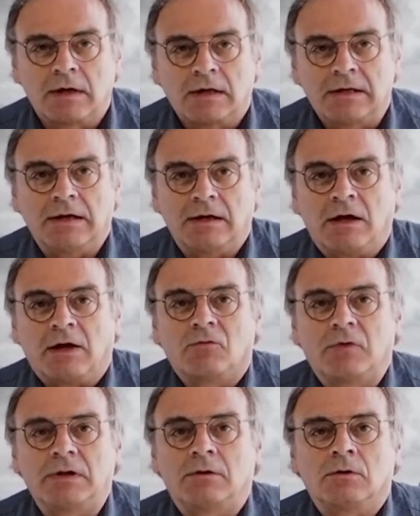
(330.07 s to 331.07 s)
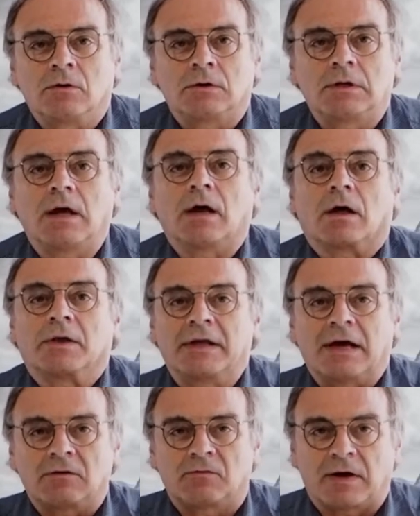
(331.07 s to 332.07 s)
ja, wenn die Erde
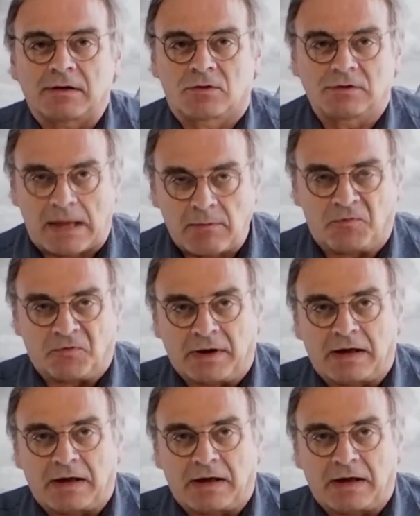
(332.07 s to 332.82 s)
anfängt zu dampfen,